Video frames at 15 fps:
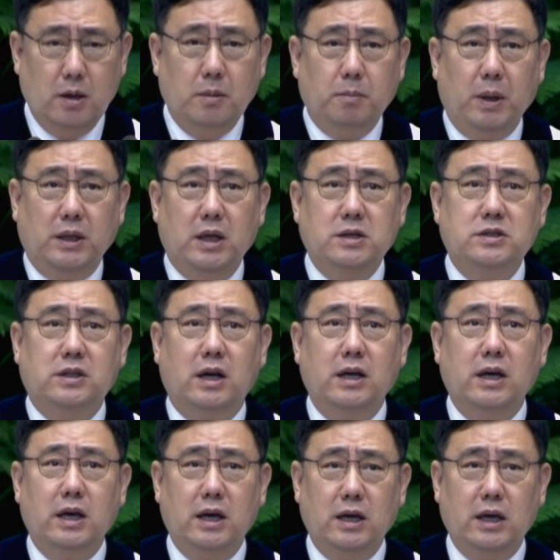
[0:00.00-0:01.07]

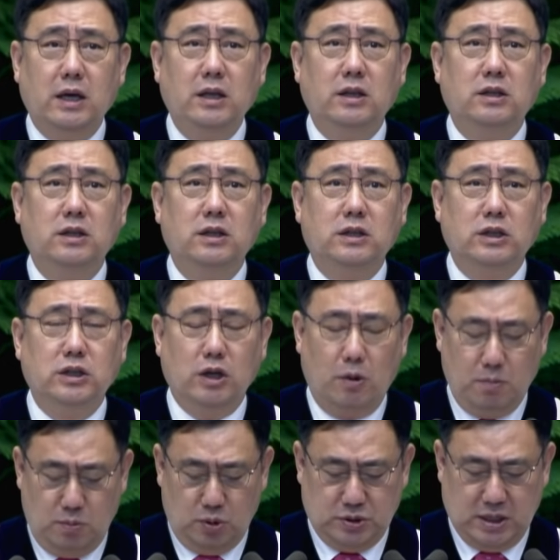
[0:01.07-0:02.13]
베데스다에 있는 그
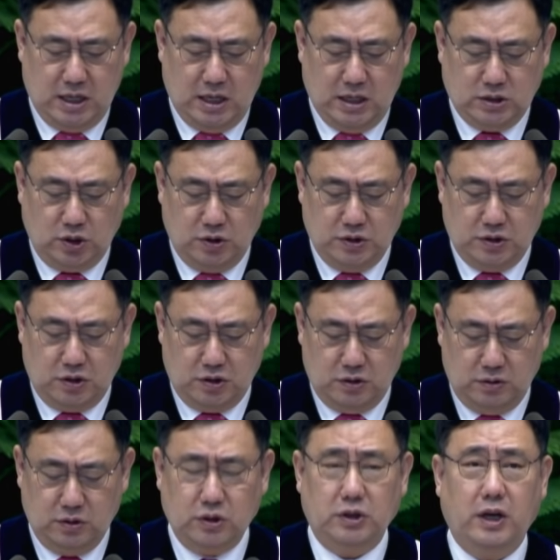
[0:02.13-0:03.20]
연못의
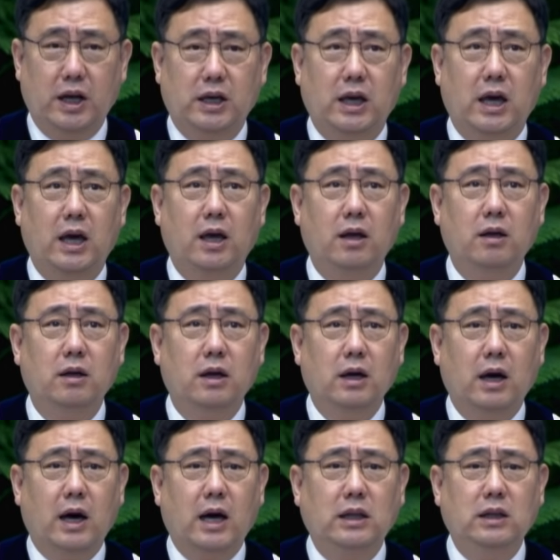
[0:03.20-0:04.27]
전설은 그들에게
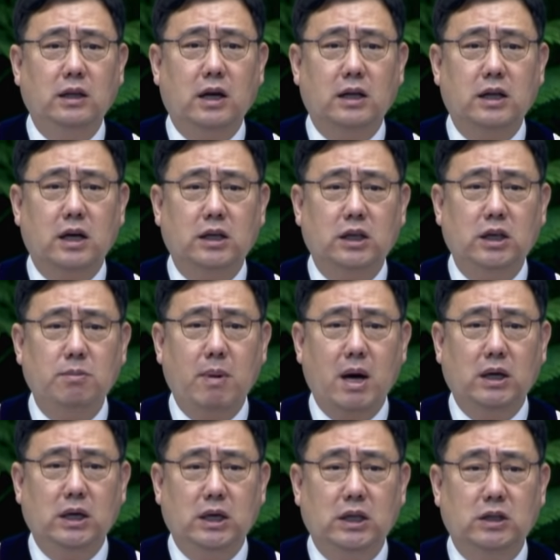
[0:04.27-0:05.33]
한 가닥
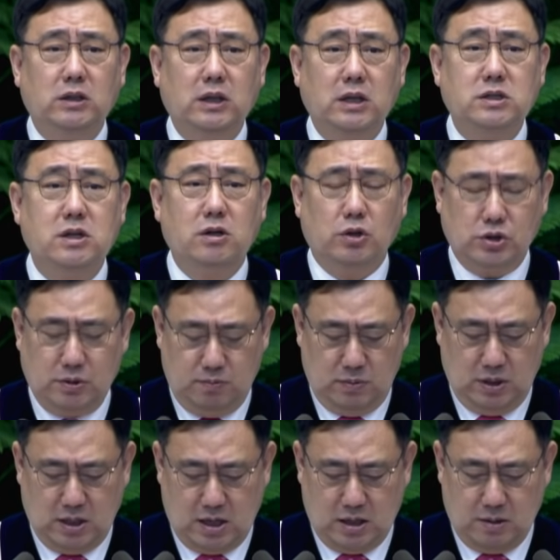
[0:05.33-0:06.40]
희망이기는 했을
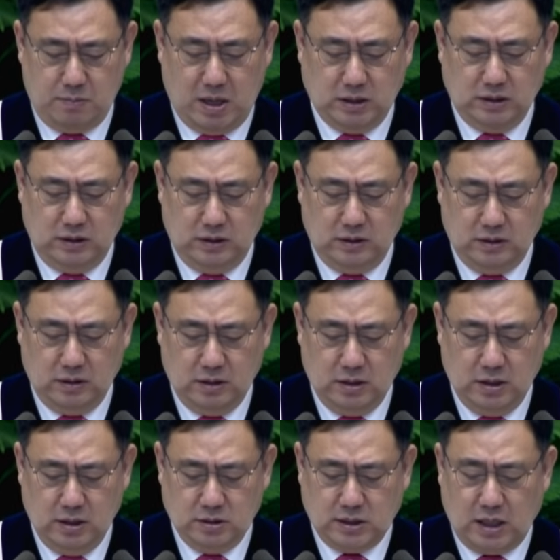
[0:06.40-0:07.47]
것입니다. 많은
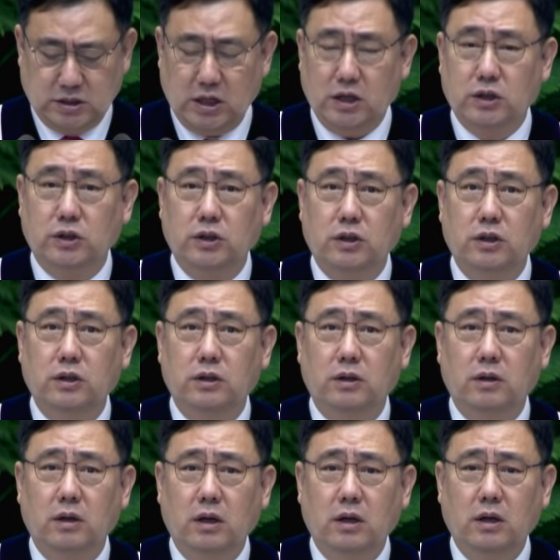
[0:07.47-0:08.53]
사실
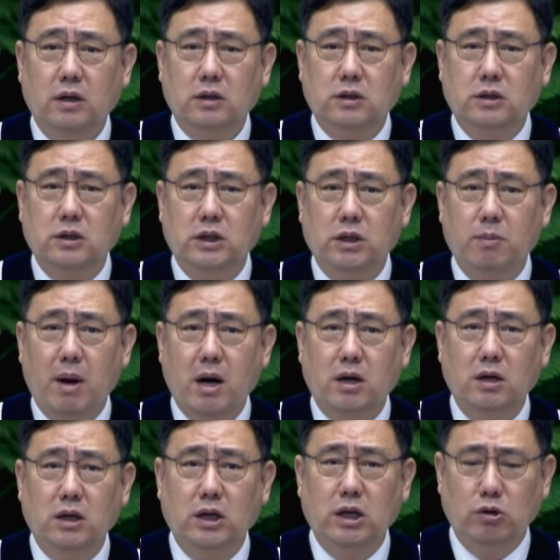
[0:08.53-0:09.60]
그들은 그
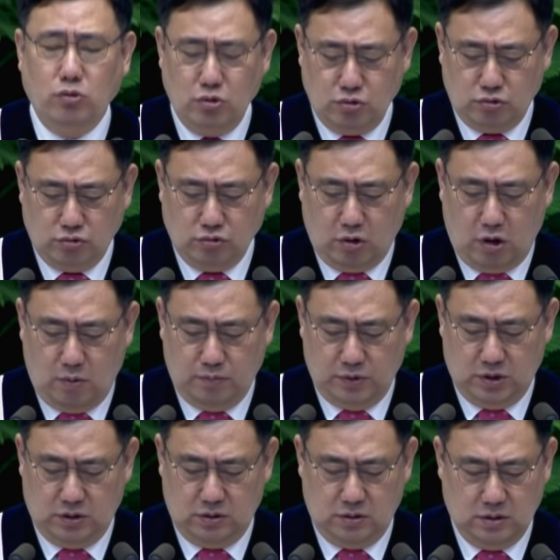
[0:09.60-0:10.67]
희망을 이룰 수
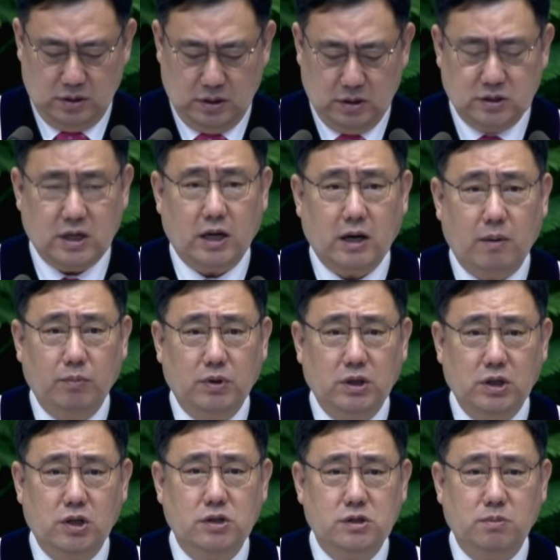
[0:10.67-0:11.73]
없는
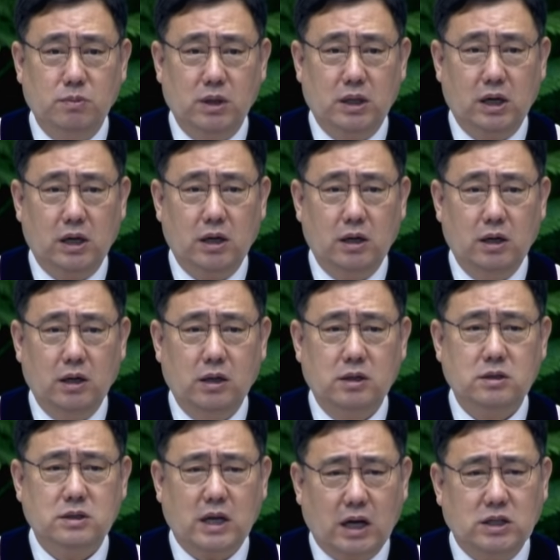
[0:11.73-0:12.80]
사람들이었습니다.
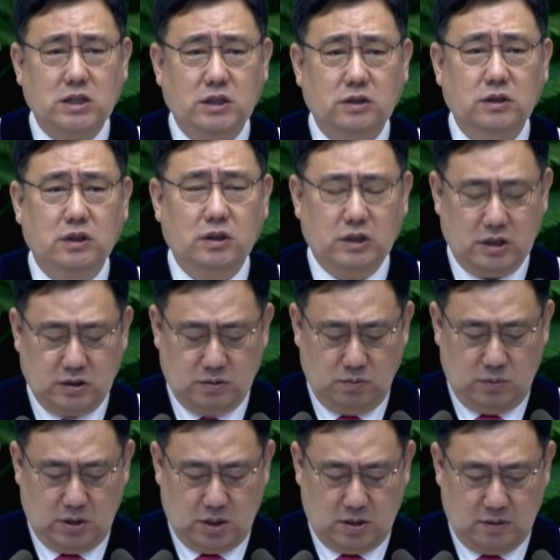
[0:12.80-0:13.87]
사실은
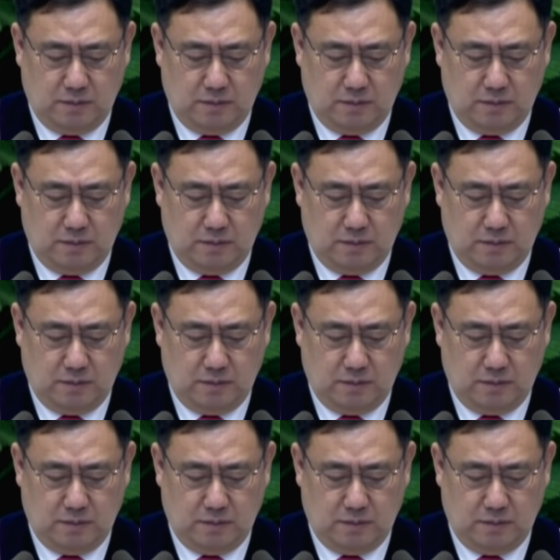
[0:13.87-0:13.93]
그랬습니다.